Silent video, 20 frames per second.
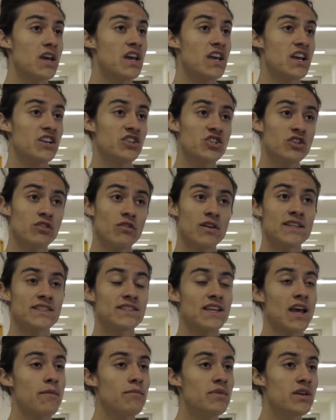e a gente não
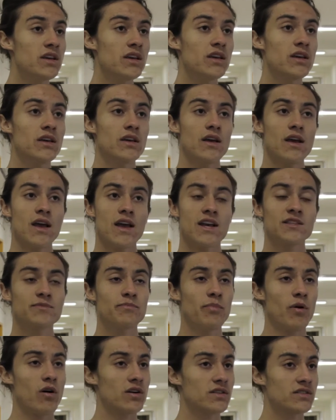recebe
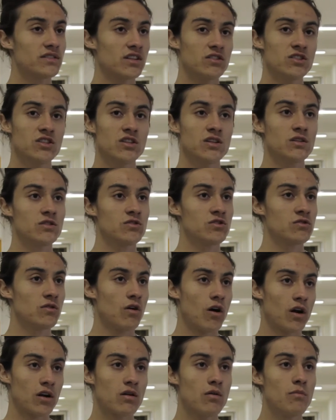resposta de, de
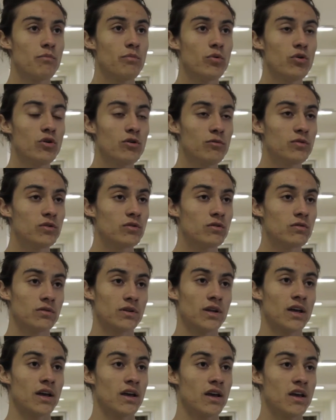órgão público,
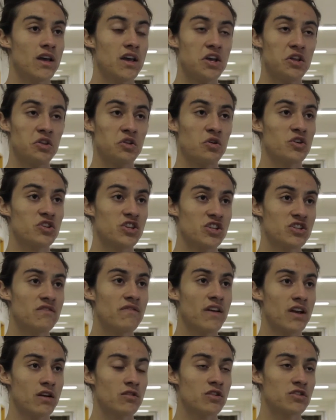né? Então a gente
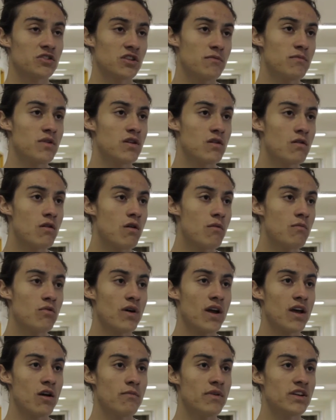vê que o nosso inimigo comum
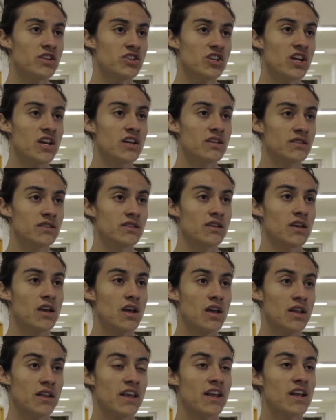é realmente esse.
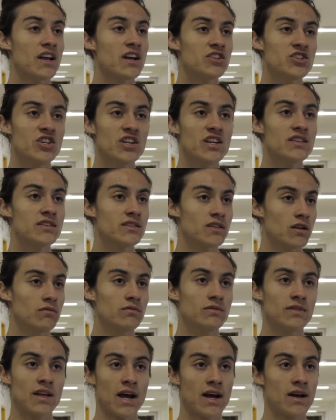Nem a direção
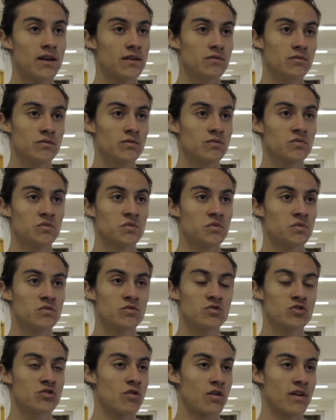está, hum,
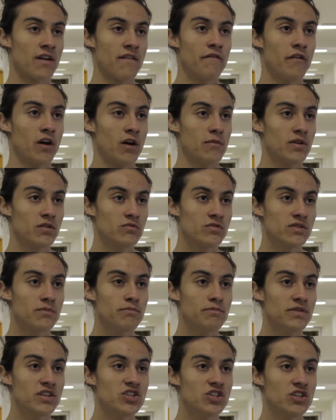de qualquer forma, nos
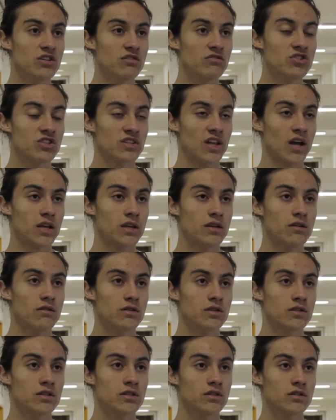impedindo de estar aqui
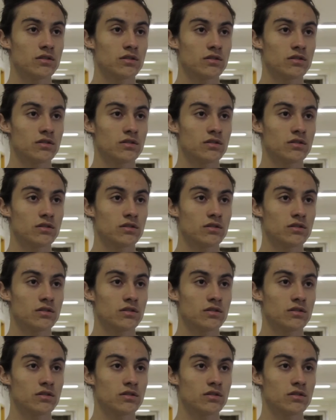hoje.